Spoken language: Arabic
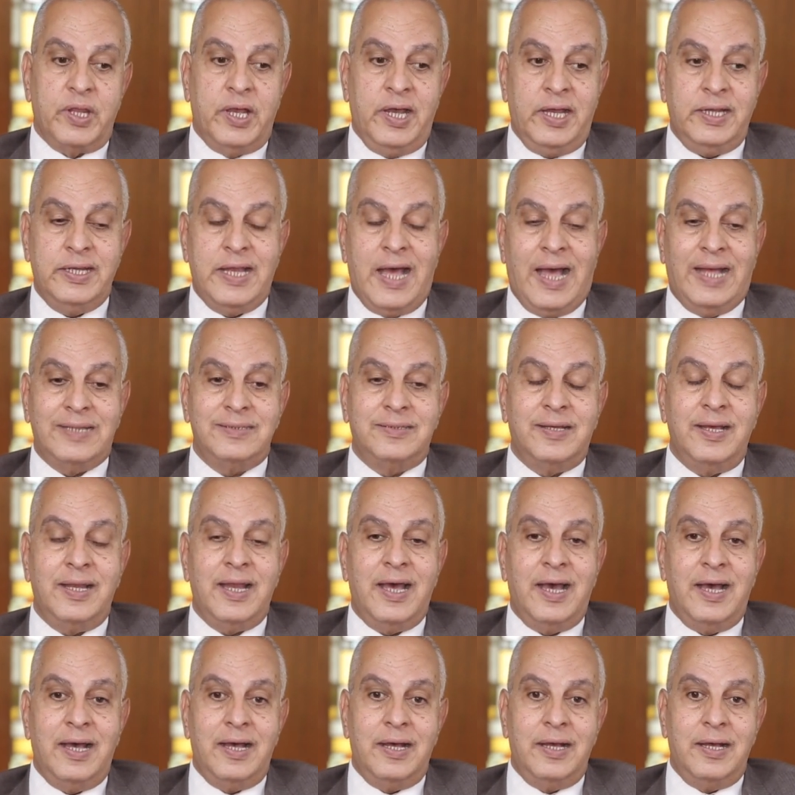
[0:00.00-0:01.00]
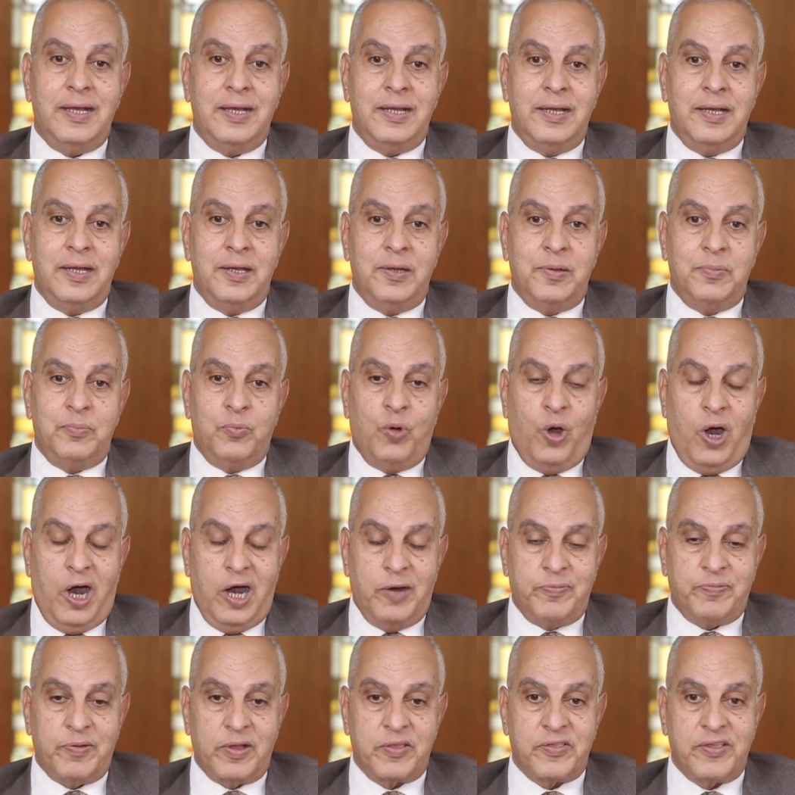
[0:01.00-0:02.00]
احنا عندنا آه،
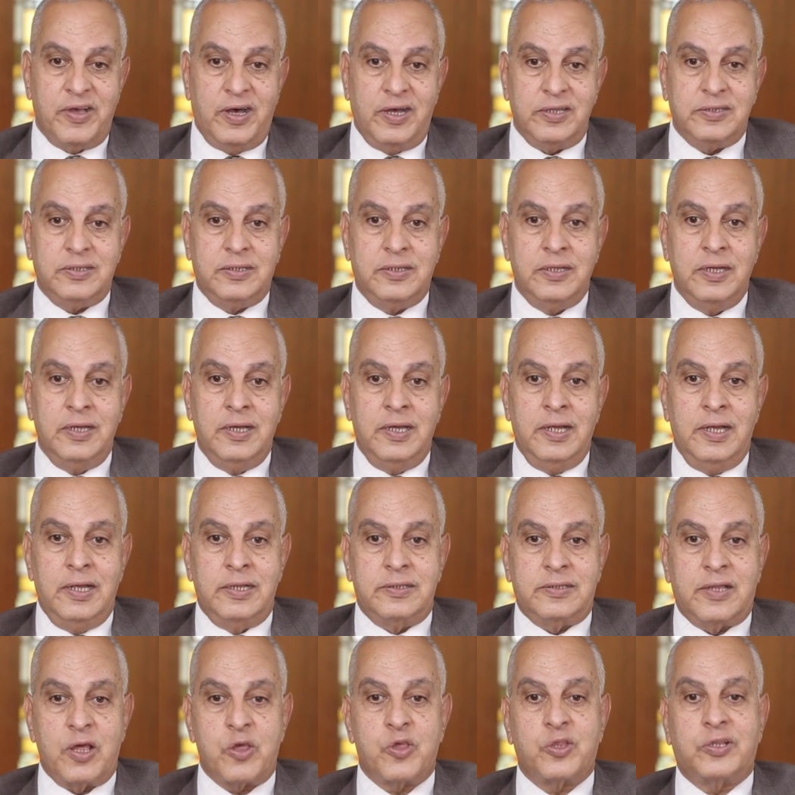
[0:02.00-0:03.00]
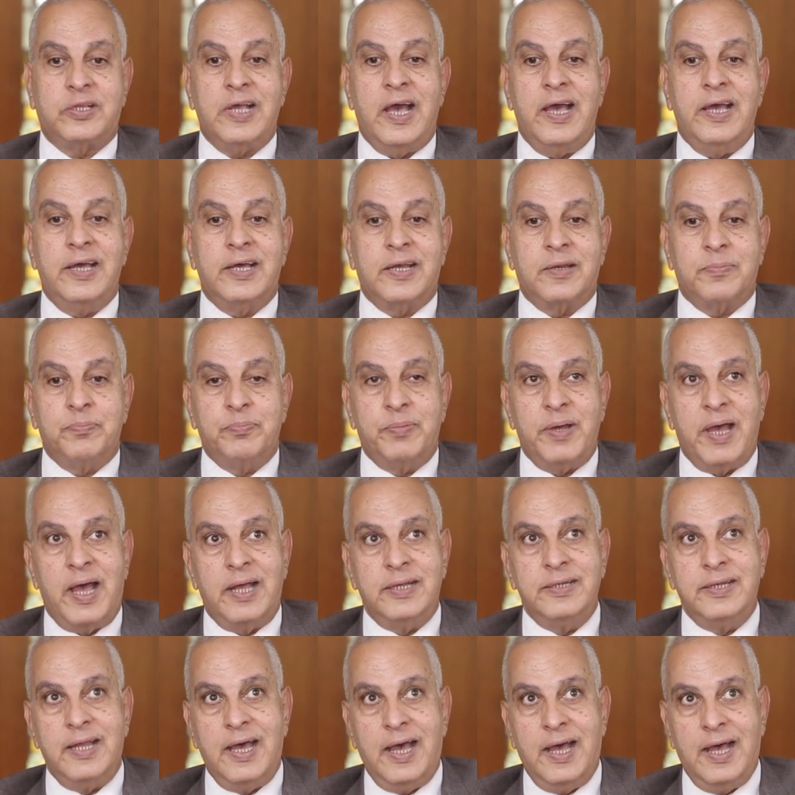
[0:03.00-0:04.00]
محافظات تشتهر
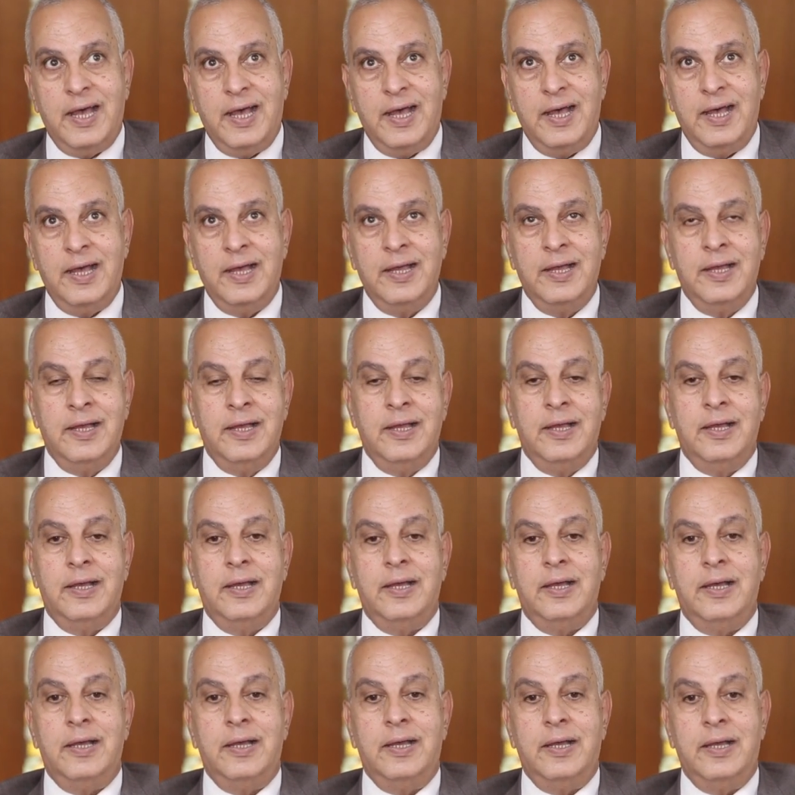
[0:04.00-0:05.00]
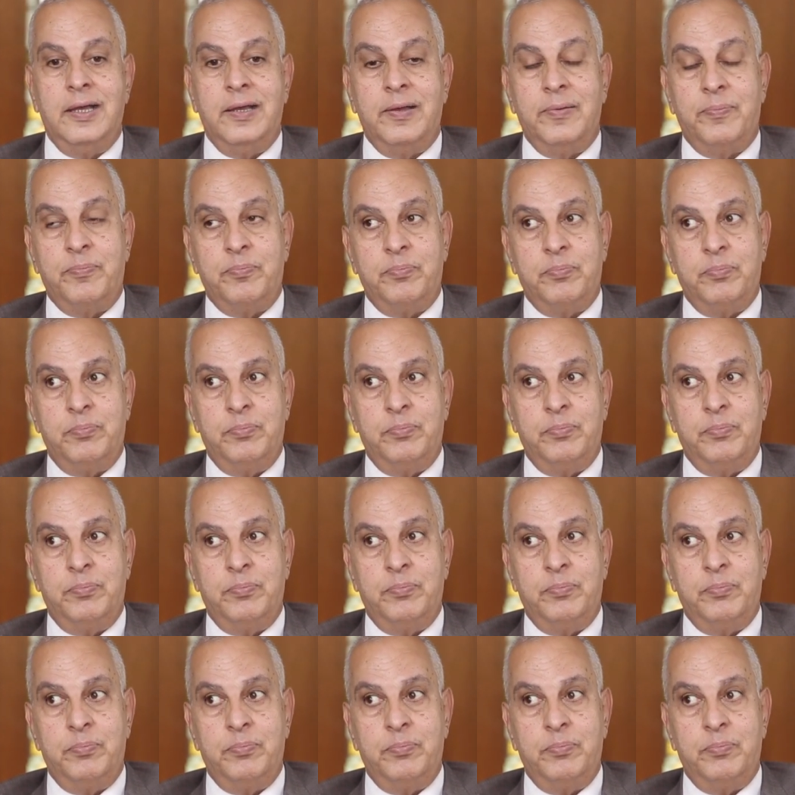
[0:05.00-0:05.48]
بانها آه،